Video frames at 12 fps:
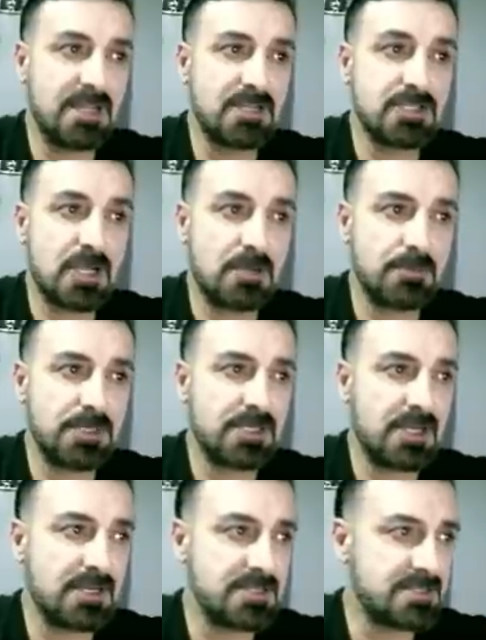Camii
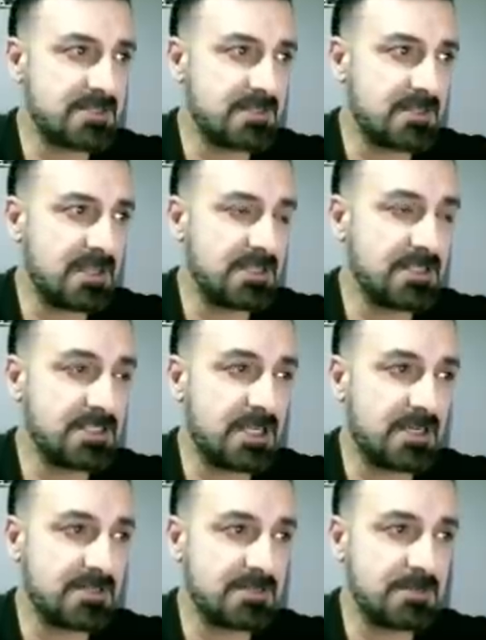karşısında 2
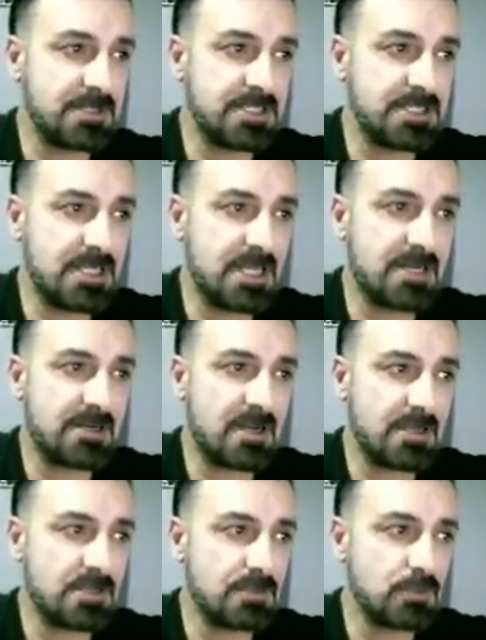artı 1 kiler
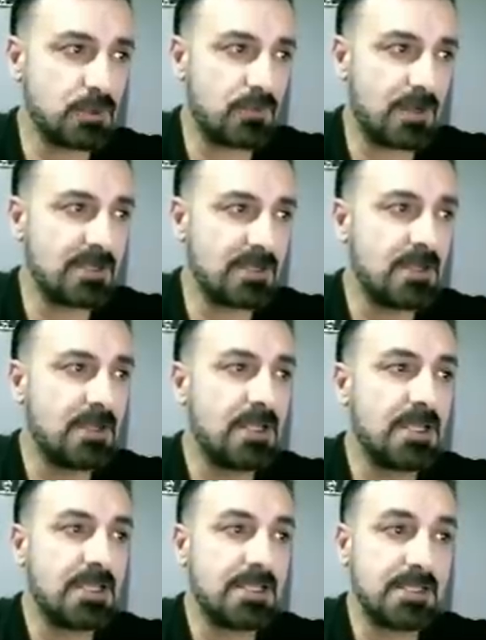ayrı mutfak
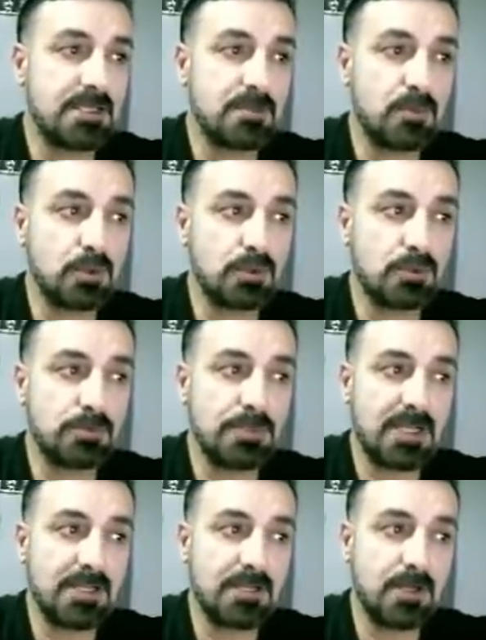Yarı bodrum
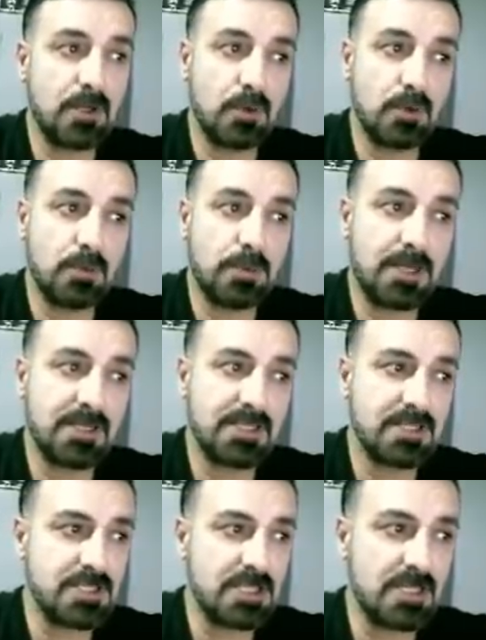daire, önü park,
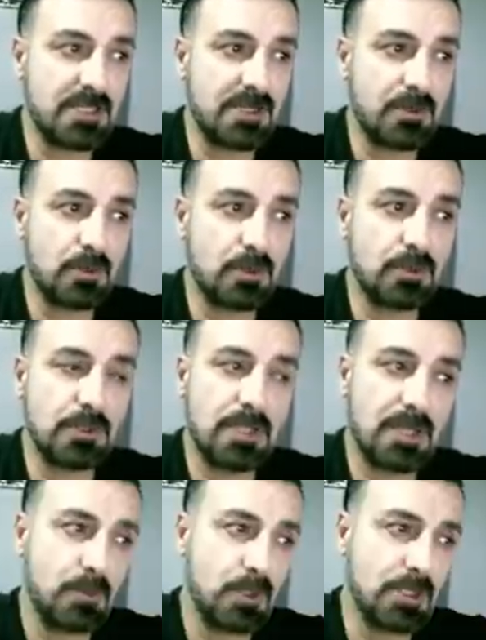yeşil alan, okullar
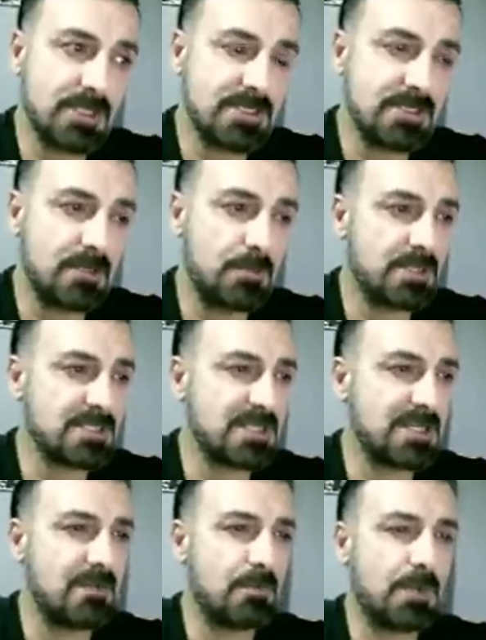bölgesinde pazara ve
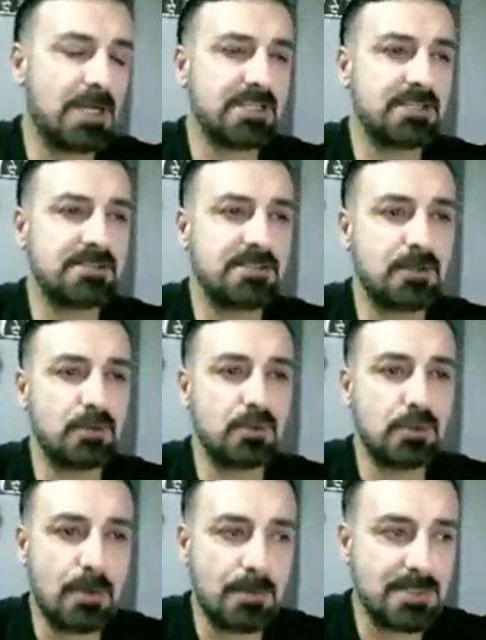marketlere yürüme
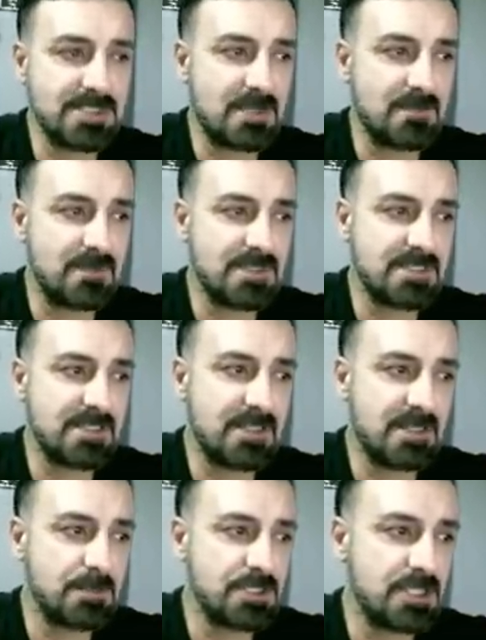mesafesinde
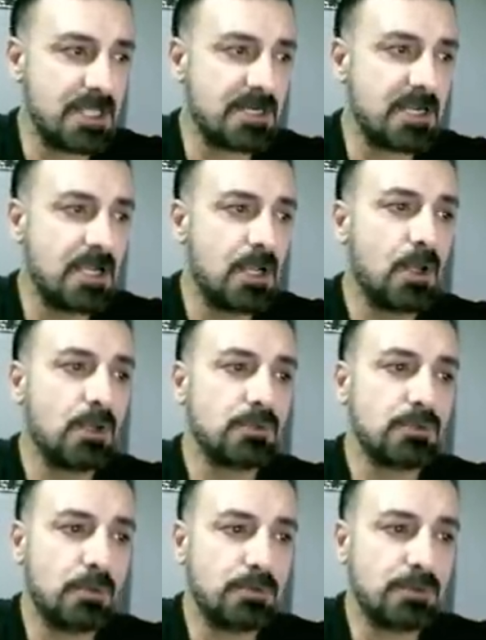demişler.
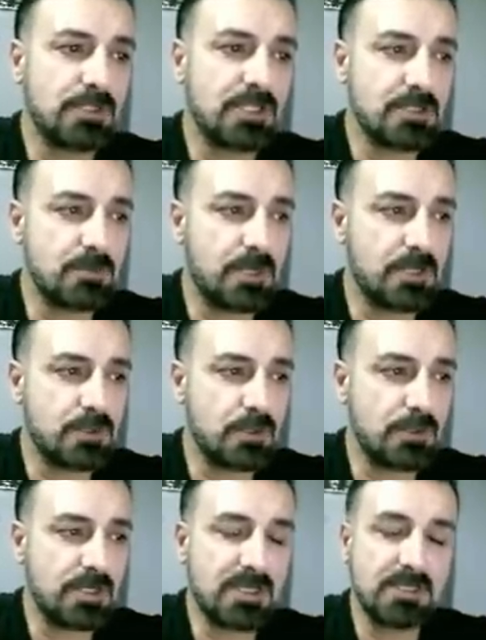Toplu taşımaya çok
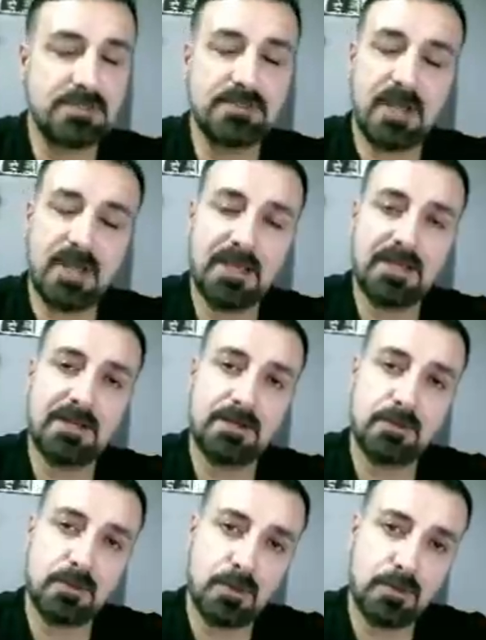yakın. Dairenin
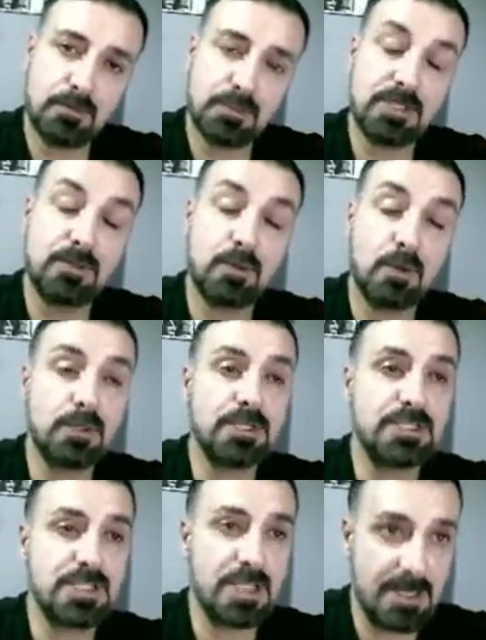konumu da doğru
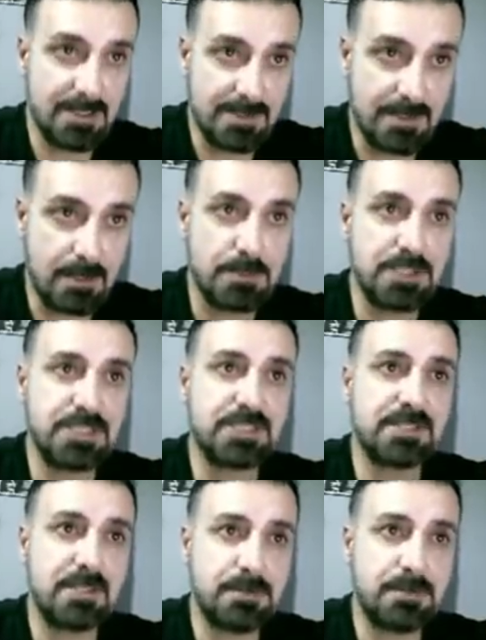işaretlenmiştir
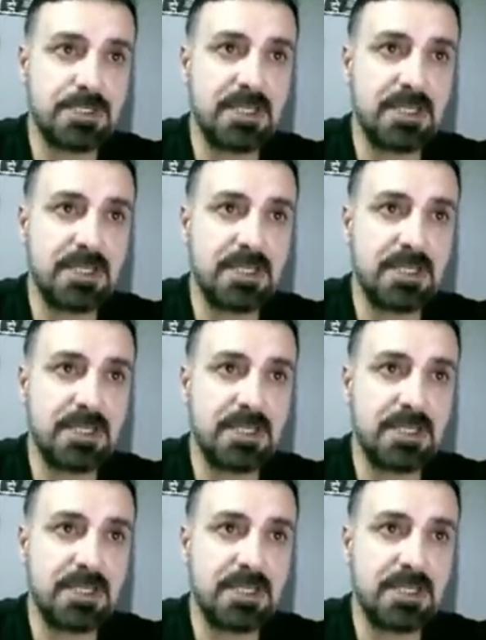demişler.